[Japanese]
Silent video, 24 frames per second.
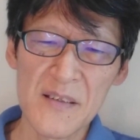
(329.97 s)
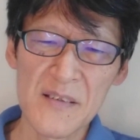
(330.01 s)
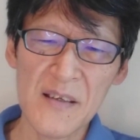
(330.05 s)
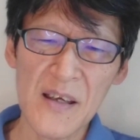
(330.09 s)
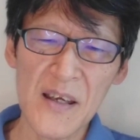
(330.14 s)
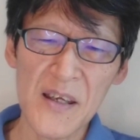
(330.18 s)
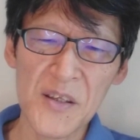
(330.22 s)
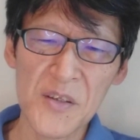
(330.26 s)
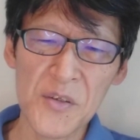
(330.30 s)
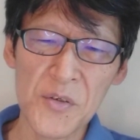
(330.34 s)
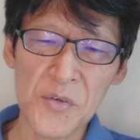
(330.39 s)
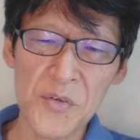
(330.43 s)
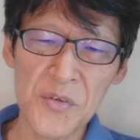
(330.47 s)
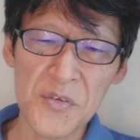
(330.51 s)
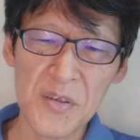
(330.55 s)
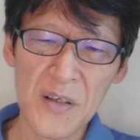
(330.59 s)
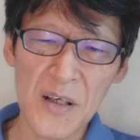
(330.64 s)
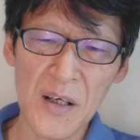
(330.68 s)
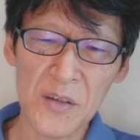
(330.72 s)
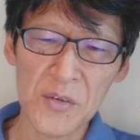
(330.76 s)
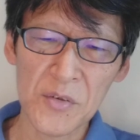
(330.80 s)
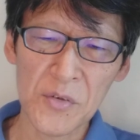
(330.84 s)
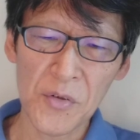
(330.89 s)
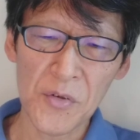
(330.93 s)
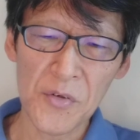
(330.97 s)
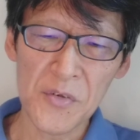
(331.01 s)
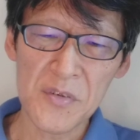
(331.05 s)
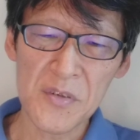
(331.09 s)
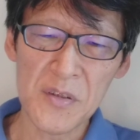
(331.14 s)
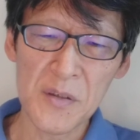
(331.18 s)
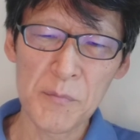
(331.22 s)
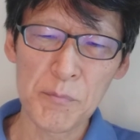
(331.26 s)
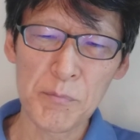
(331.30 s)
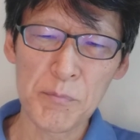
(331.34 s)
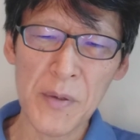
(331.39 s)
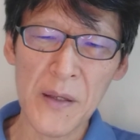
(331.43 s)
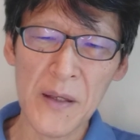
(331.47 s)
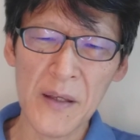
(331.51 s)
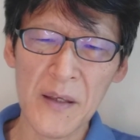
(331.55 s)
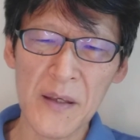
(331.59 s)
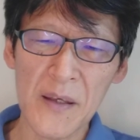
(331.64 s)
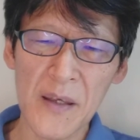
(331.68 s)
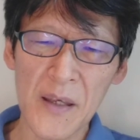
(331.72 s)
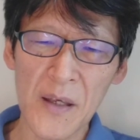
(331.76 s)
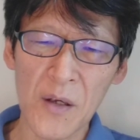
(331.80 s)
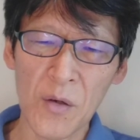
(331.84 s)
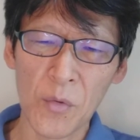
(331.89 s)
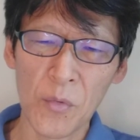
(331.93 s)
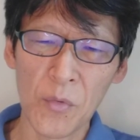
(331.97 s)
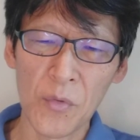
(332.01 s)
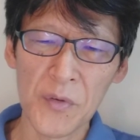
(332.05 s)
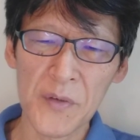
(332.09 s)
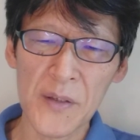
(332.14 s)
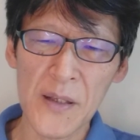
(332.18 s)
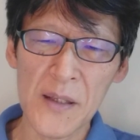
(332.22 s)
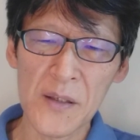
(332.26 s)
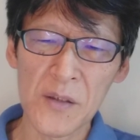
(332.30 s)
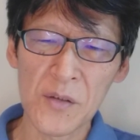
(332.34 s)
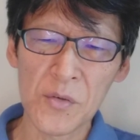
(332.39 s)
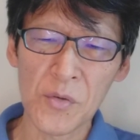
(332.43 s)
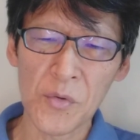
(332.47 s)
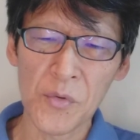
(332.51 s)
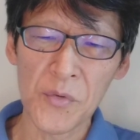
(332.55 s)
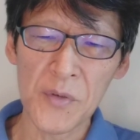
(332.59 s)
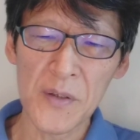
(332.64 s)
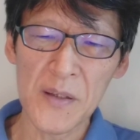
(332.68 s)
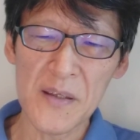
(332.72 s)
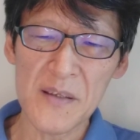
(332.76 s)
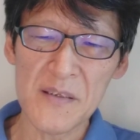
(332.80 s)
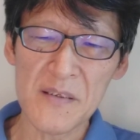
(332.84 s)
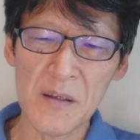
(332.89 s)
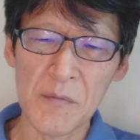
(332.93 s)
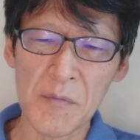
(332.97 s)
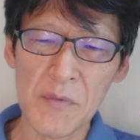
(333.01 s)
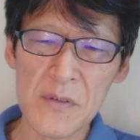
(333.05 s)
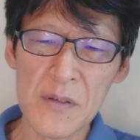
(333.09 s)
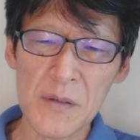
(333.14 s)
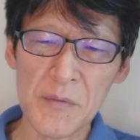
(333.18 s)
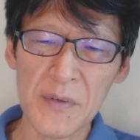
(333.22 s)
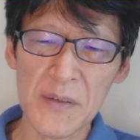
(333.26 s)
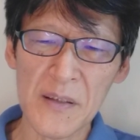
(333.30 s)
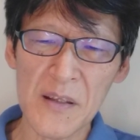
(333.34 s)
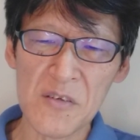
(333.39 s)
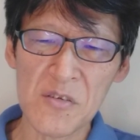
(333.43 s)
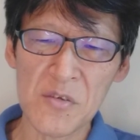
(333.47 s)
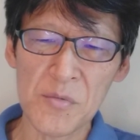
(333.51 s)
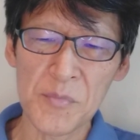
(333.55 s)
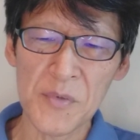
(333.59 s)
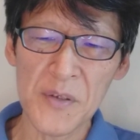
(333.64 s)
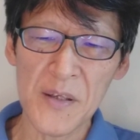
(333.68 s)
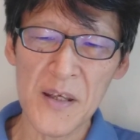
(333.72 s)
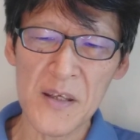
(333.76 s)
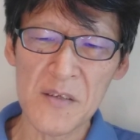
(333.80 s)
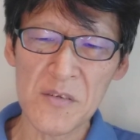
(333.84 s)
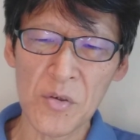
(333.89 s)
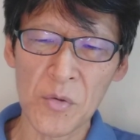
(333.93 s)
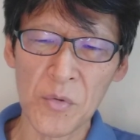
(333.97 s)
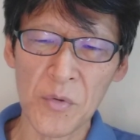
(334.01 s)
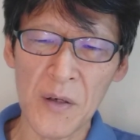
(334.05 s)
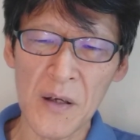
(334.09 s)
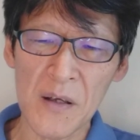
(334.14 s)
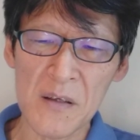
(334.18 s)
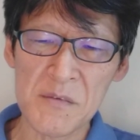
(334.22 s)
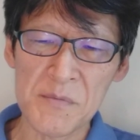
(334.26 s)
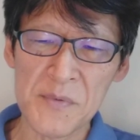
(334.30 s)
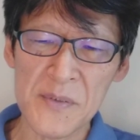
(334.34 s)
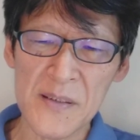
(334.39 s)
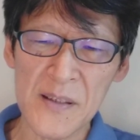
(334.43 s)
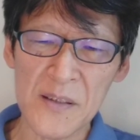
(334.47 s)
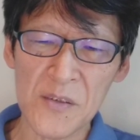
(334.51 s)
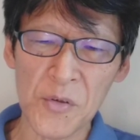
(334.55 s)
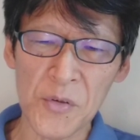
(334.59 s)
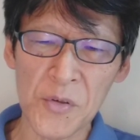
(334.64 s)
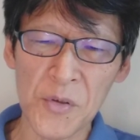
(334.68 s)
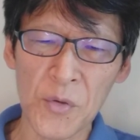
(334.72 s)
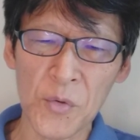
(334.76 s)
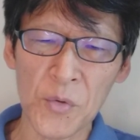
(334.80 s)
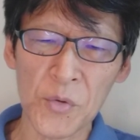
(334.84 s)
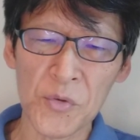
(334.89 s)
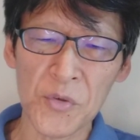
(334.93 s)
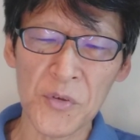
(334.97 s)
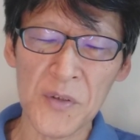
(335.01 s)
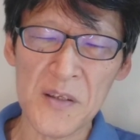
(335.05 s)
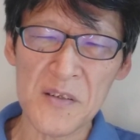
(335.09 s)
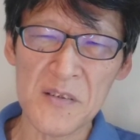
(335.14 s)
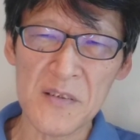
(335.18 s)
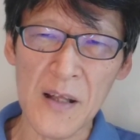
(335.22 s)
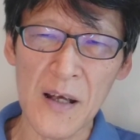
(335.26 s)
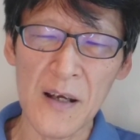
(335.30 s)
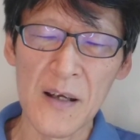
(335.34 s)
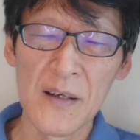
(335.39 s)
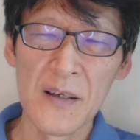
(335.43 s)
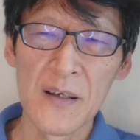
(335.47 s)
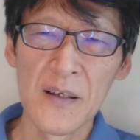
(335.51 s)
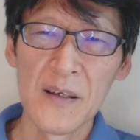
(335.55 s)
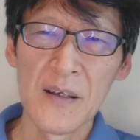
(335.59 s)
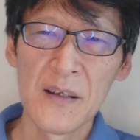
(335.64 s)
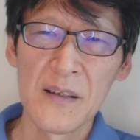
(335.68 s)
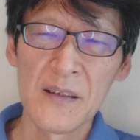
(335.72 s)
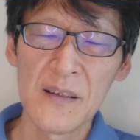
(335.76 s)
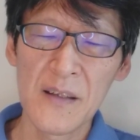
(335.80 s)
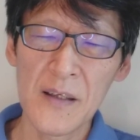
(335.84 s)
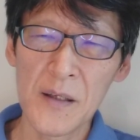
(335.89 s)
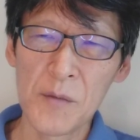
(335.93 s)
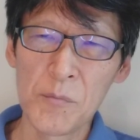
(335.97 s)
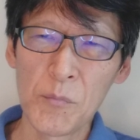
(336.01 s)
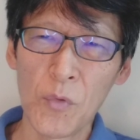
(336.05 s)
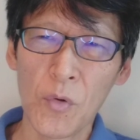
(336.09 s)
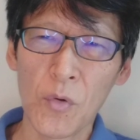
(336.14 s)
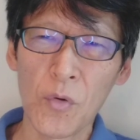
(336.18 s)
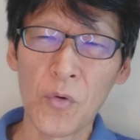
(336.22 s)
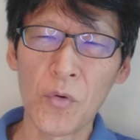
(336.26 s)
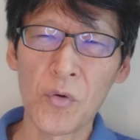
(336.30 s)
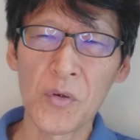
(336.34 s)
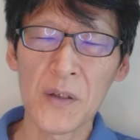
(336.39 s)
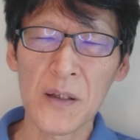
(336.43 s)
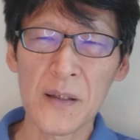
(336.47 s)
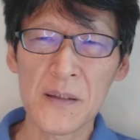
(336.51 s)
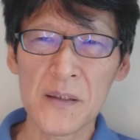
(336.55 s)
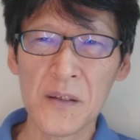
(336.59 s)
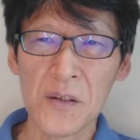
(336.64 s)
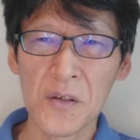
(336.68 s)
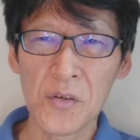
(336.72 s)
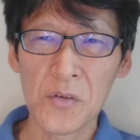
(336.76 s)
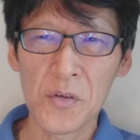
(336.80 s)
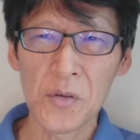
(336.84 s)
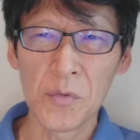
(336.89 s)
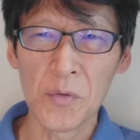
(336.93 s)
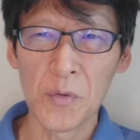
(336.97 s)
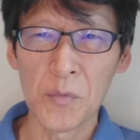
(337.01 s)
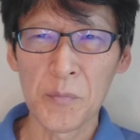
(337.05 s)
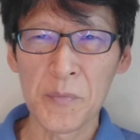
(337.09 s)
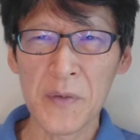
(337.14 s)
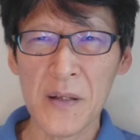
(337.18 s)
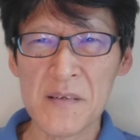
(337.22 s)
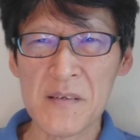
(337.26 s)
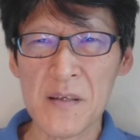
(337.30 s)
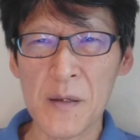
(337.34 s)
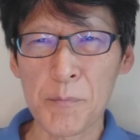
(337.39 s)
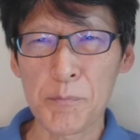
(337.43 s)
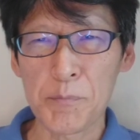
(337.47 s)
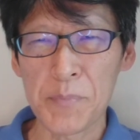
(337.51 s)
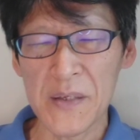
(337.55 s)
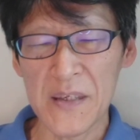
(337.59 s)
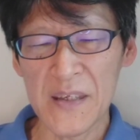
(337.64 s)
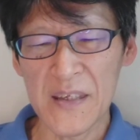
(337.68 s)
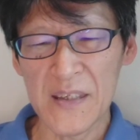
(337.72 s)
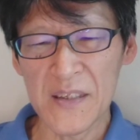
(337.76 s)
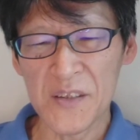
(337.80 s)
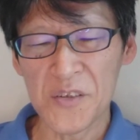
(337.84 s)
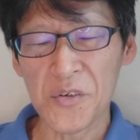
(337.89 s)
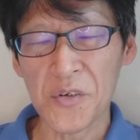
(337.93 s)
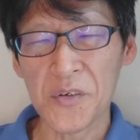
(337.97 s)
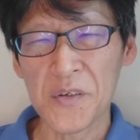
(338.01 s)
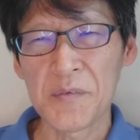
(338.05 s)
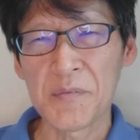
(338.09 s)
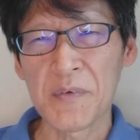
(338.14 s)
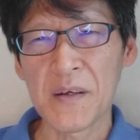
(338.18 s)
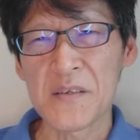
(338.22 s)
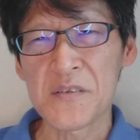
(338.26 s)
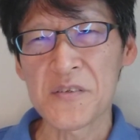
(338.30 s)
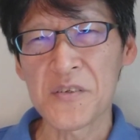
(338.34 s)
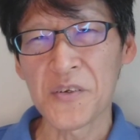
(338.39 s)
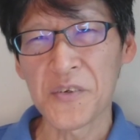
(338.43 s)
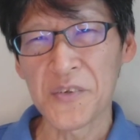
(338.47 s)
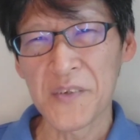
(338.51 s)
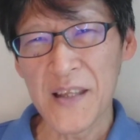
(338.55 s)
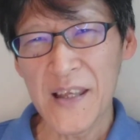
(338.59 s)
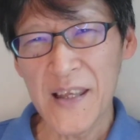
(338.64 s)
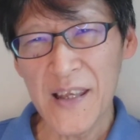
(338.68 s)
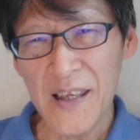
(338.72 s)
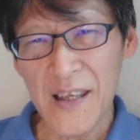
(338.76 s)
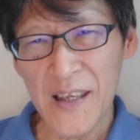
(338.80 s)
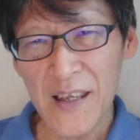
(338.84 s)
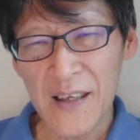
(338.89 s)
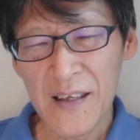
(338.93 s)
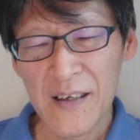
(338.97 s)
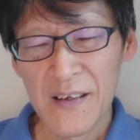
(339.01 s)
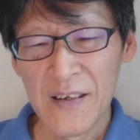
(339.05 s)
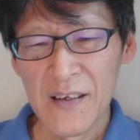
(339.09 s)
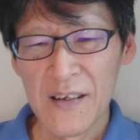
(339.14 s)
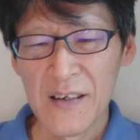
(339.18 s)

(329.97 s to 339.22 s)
在留資格と身辺警護を念頭に様々なシミュレーションを始めたということでした。で、もうこうなってくると皆さんピーンときますよね。